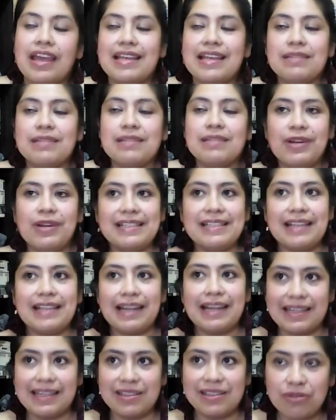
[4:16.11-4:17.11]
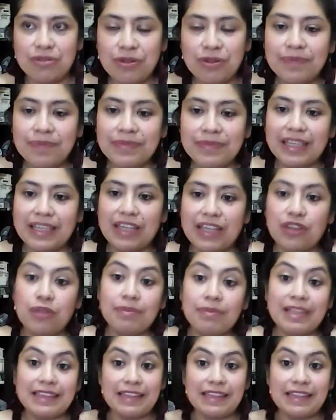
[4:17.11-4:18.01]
Es por esa razón que no me